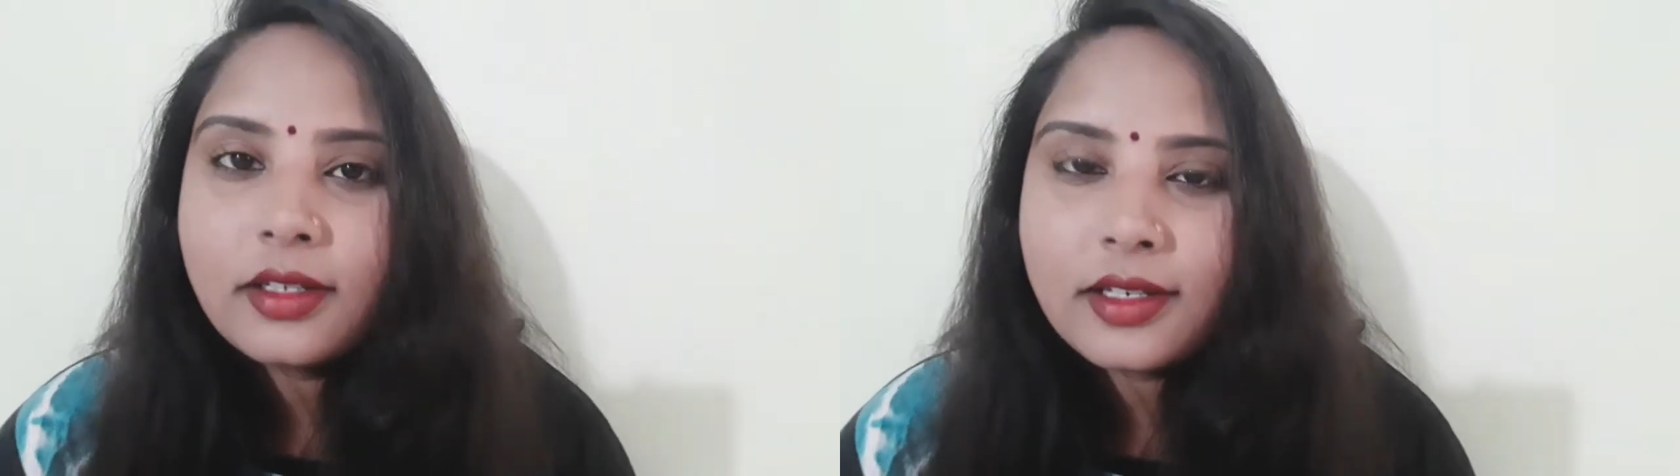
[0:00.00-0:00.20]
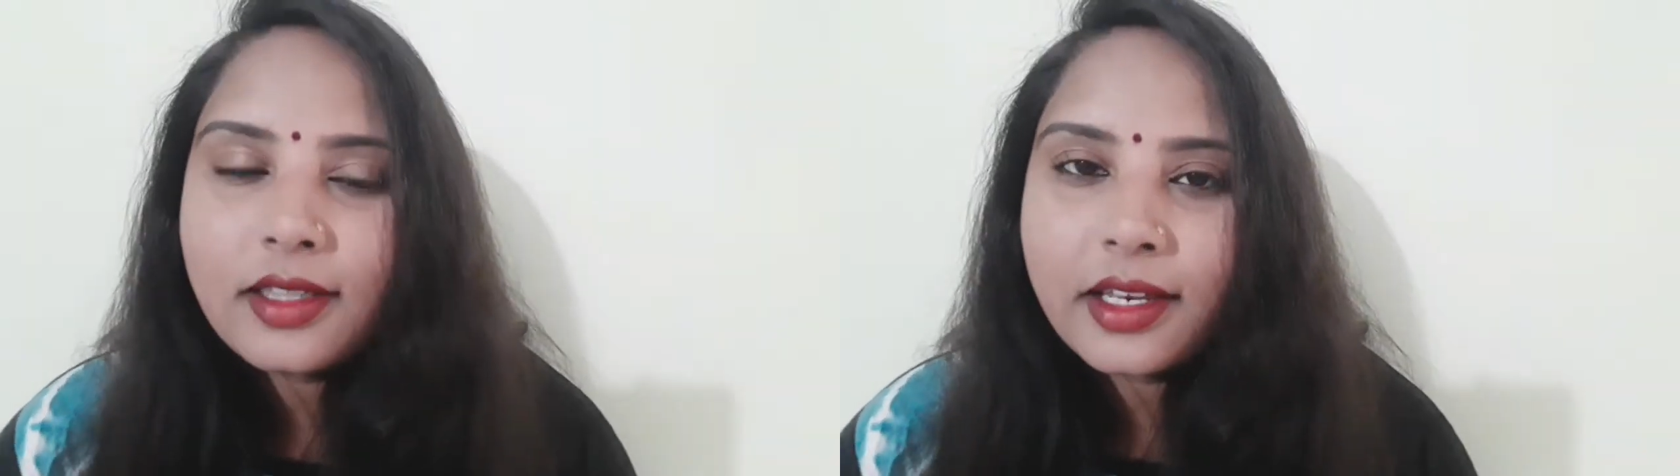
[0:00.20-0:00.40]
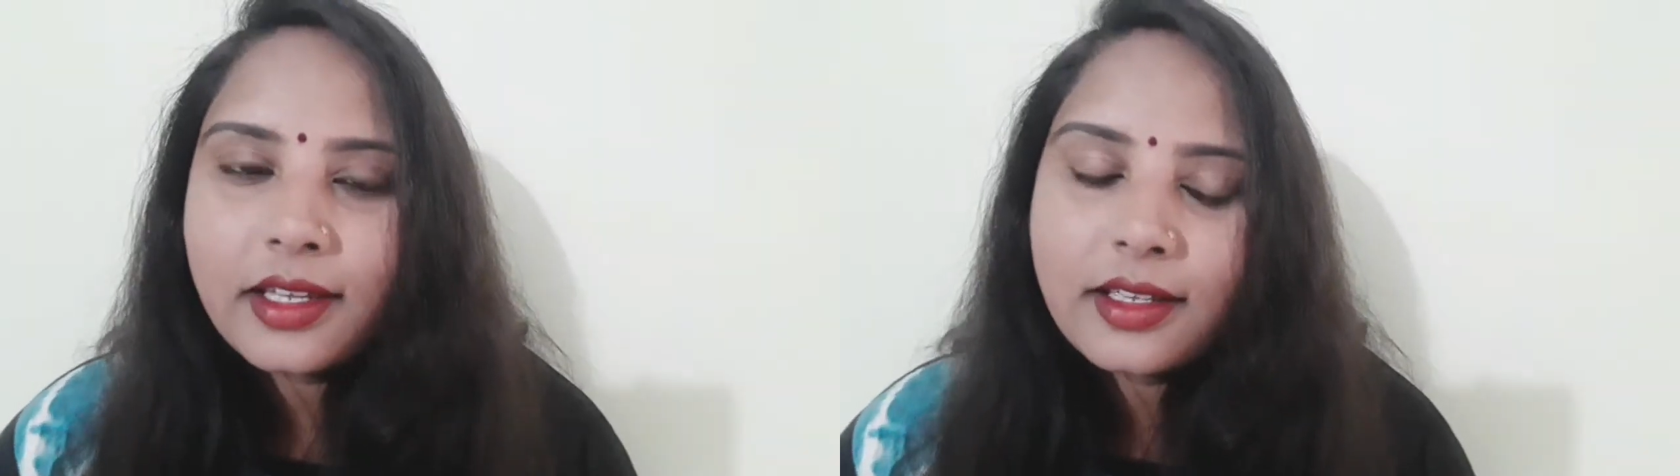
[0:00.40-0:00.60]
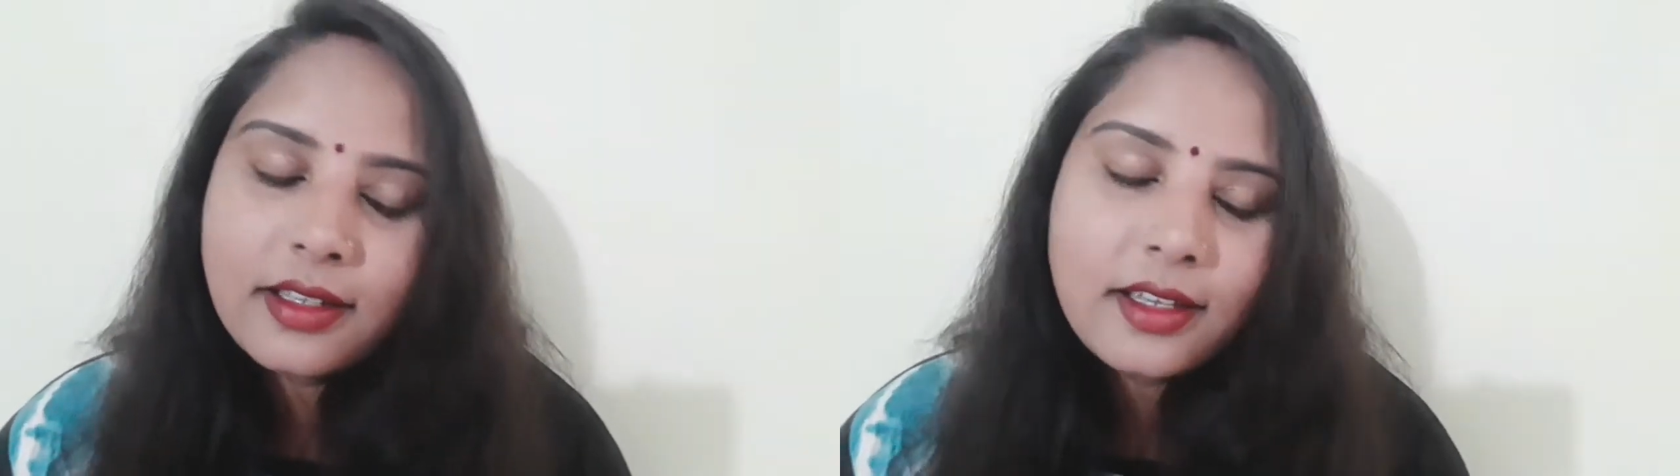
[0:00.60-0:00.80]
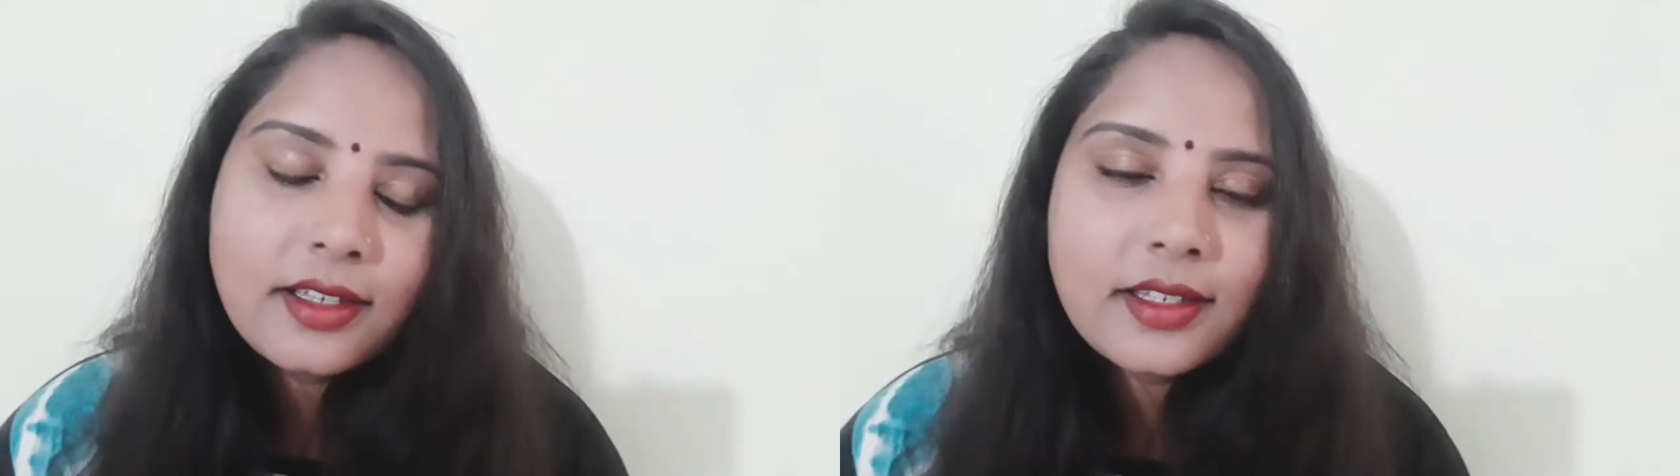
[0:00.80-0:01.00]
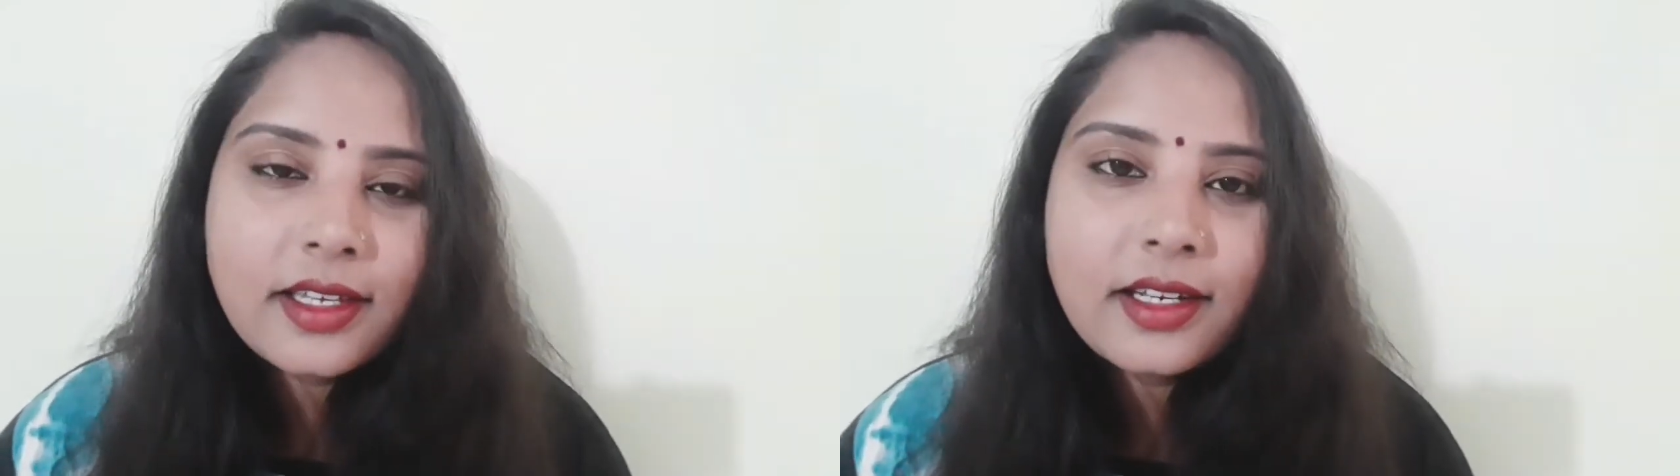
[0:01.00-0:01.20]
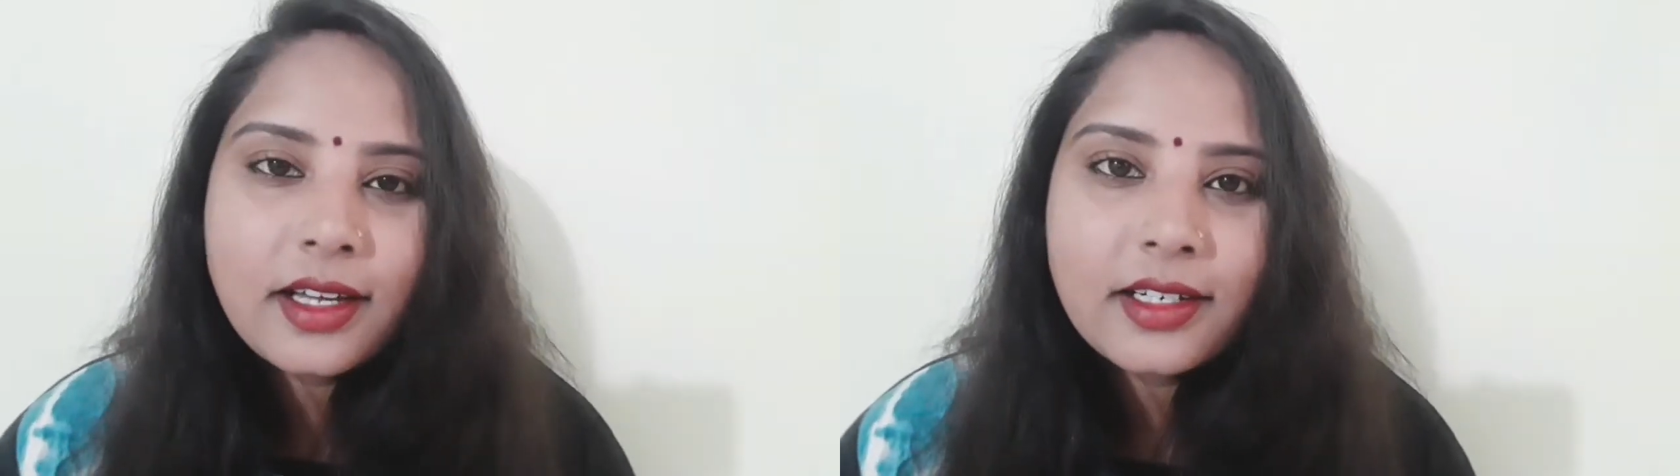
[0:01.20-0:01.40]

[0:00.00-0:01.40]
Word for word: जिस तरीके से स्किन